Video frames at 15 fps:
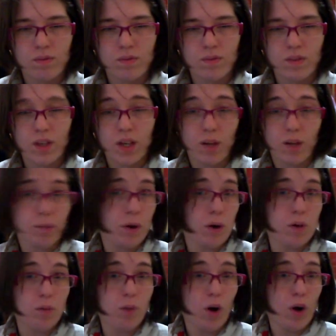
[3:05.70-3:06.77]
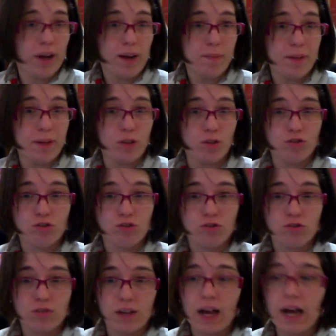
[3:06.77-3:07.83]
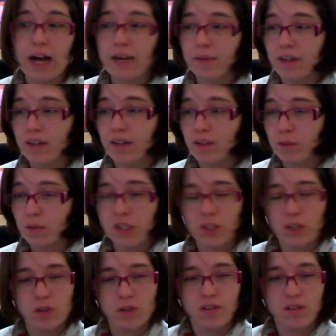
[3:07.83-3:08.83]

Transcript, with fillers: Y quemaron el bosque, nada menos. Ah, qué bien, qué bonito.